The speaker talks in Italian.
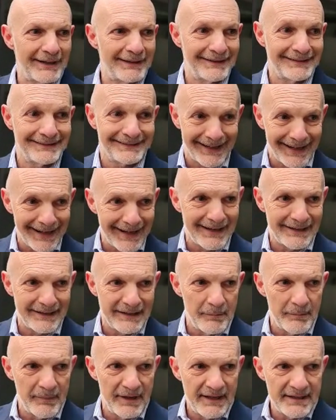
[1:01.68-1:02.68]
di tre
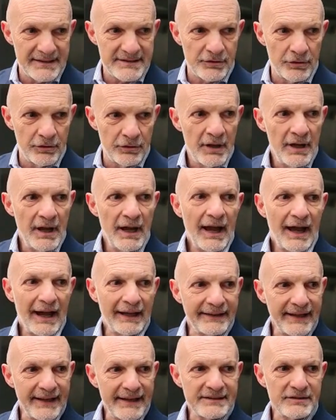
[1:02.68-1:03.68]
anni e mezzo,
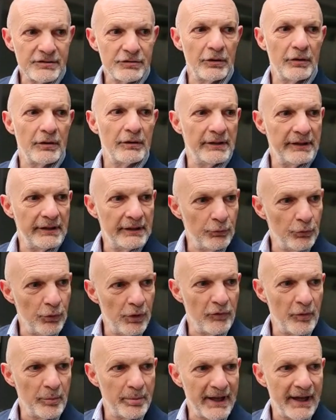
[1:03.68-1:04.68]
adesso eh, il
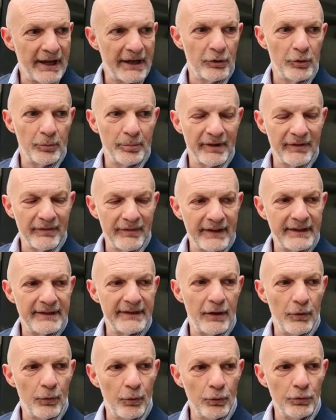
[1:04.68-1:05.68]
nuovo piano
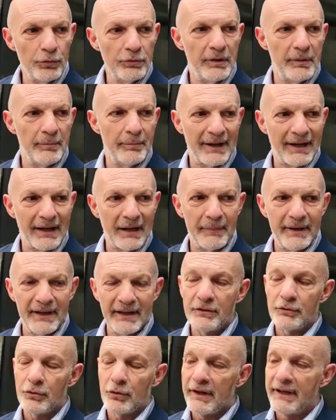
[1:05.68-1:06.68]
prevede un pagamento